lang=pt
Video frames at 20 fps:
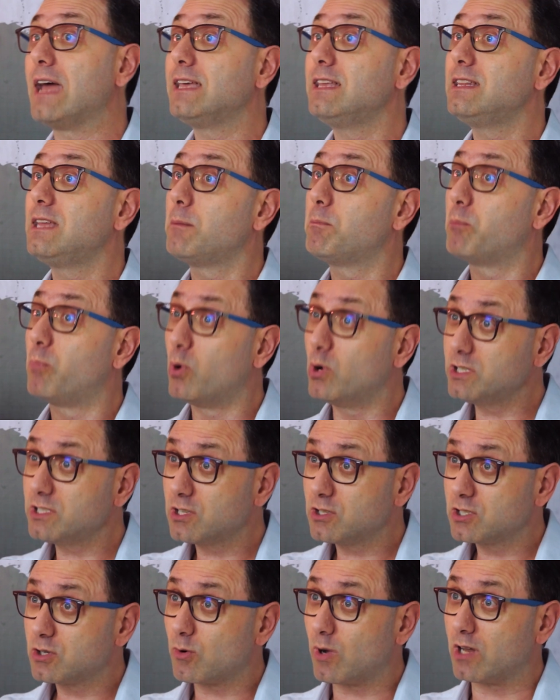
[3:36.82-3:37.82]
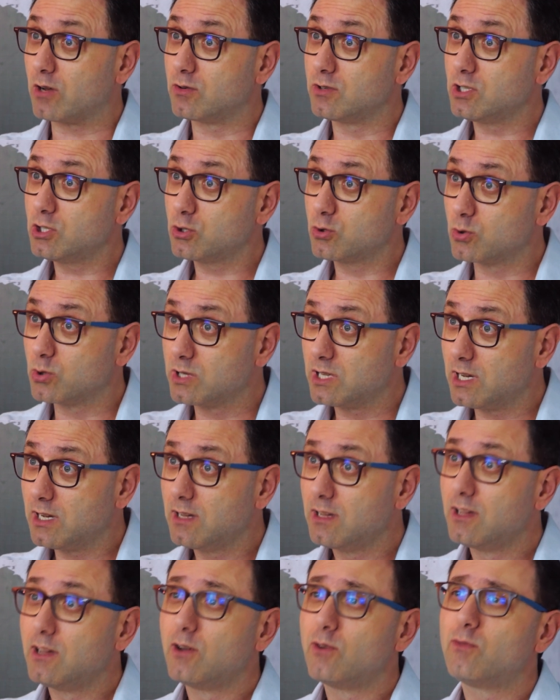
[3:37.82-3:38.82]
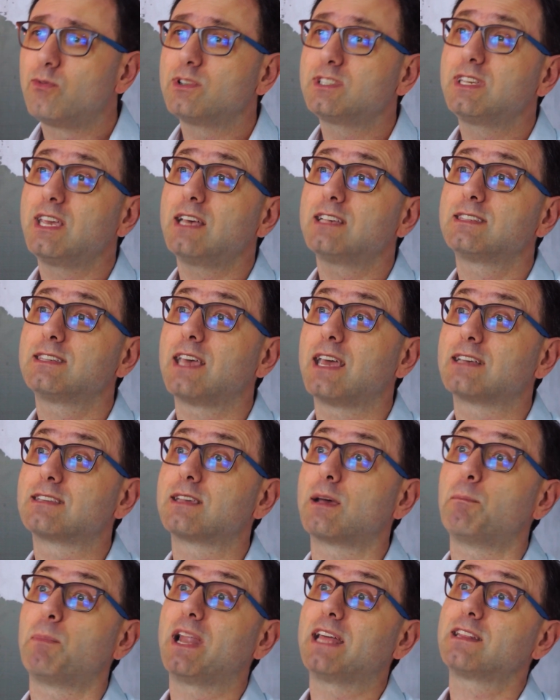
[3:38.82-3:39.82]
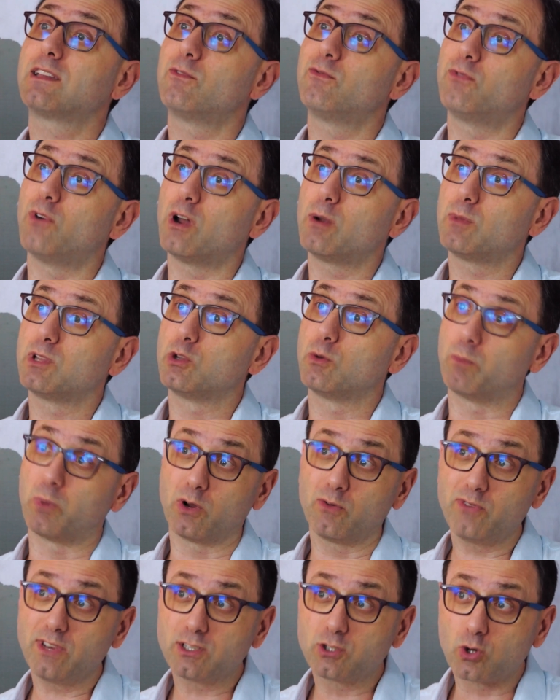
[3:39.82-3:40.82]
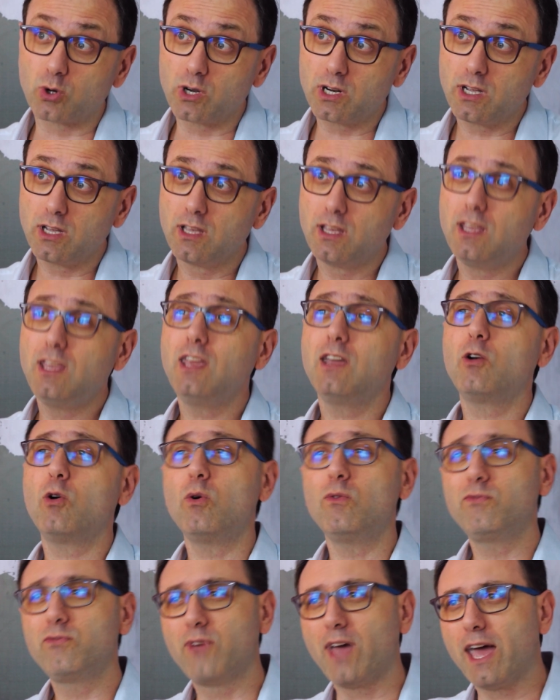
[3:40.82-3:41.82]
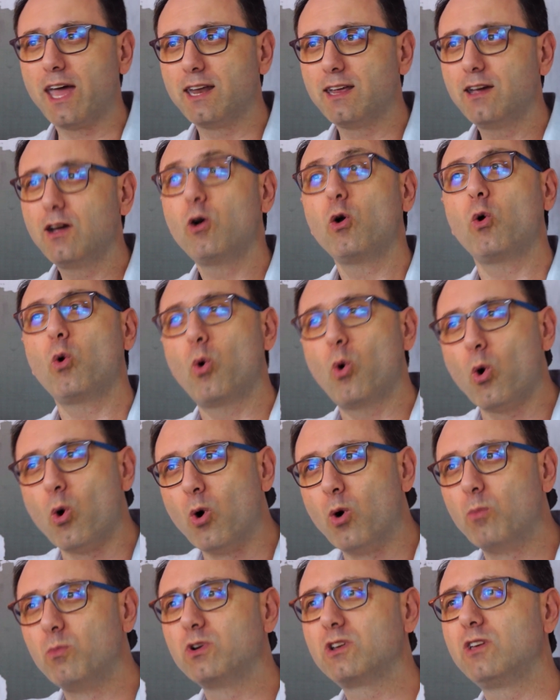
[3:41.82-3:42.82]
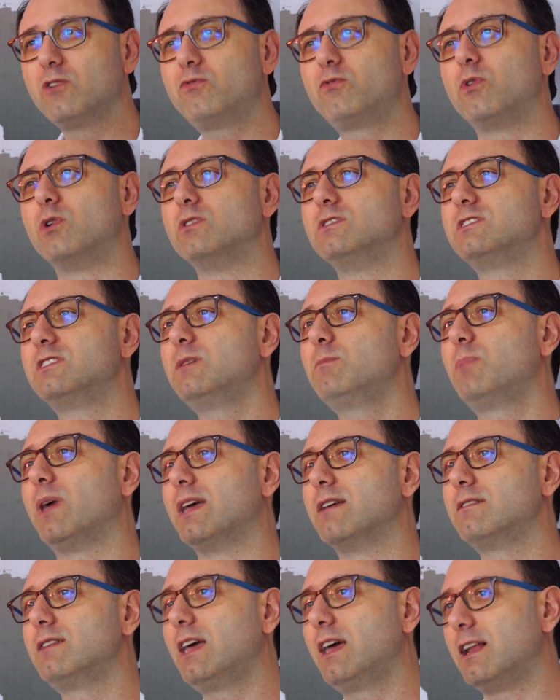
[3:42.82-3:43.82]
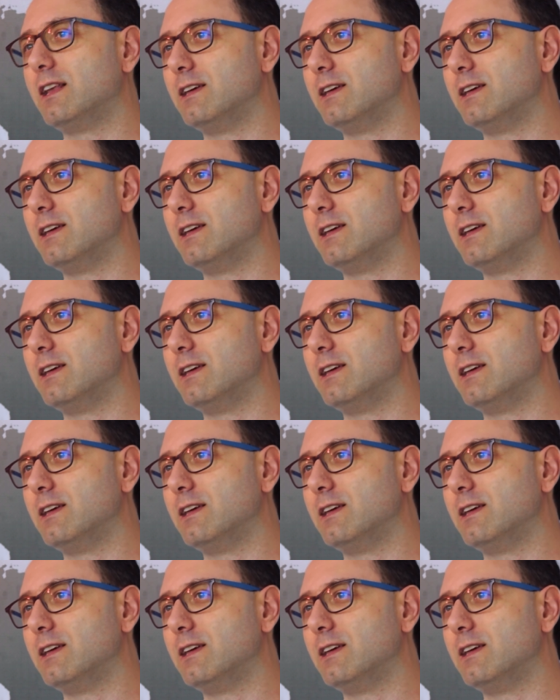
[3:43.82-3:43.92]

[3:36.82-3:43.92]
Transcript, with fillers: Aí, depois que o seu aluno estuda, você acessa a plataforma do professor e confere como que foi o desempenho